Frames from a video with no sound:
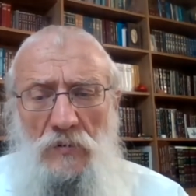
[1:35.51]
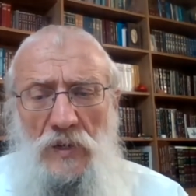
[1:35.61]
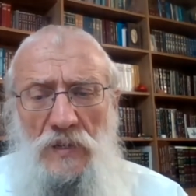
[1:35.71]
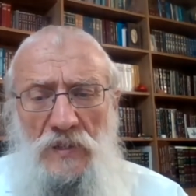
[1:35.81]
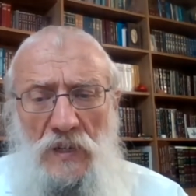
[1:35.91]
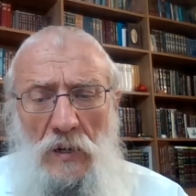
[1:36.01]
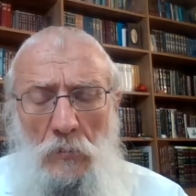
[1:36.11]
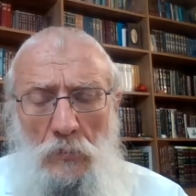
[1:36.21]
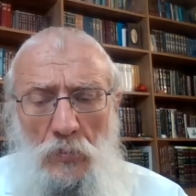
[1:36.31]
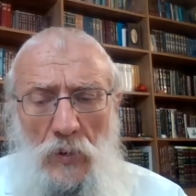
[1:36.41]

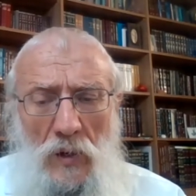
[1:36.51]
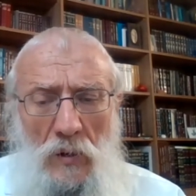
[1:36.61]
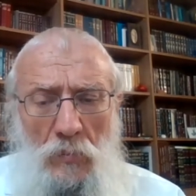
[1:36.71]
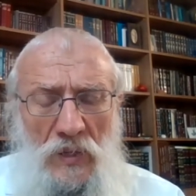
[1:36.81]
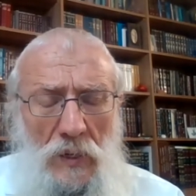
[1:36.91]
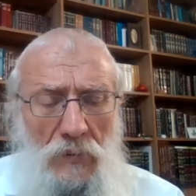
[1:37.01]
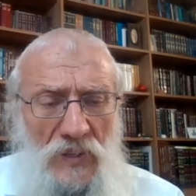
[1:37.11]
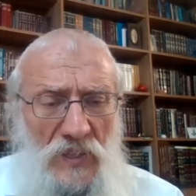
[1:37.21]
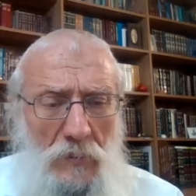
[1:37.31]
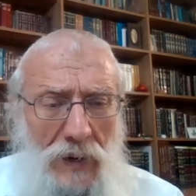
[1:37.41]
Видите, э,
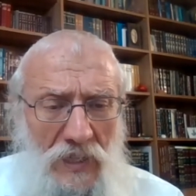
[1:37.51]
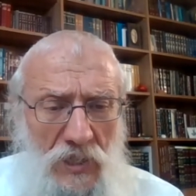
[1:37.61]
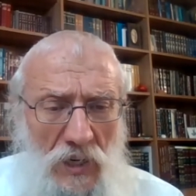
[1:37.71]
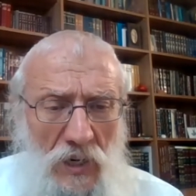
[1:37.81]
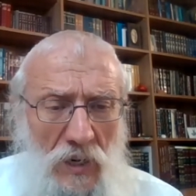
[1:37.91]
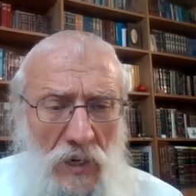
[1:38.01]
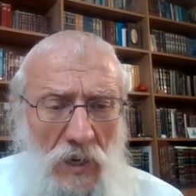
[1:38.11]
потребовался мальчик,